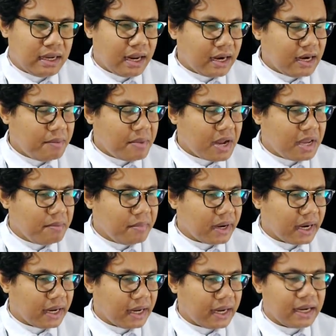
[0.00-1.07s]
karena bagi
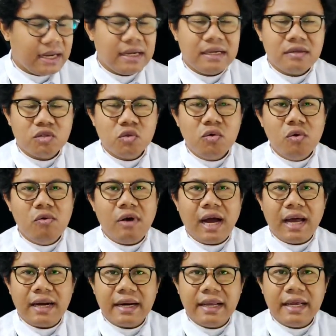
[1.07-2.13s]
mereka
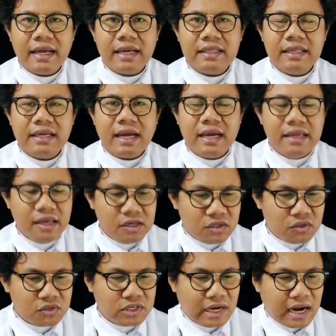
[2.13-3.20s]
sungguh aneh ketika
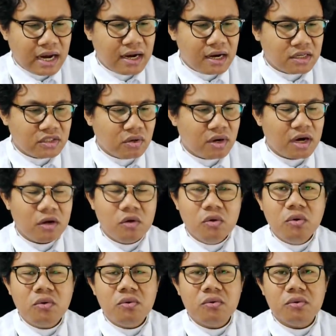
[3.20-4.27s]
Yesus yang adalah seorang
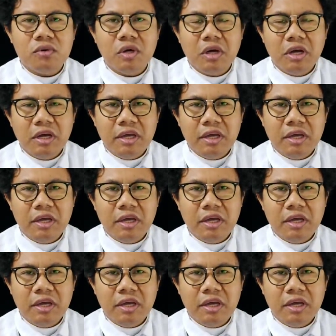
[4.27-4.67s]
guru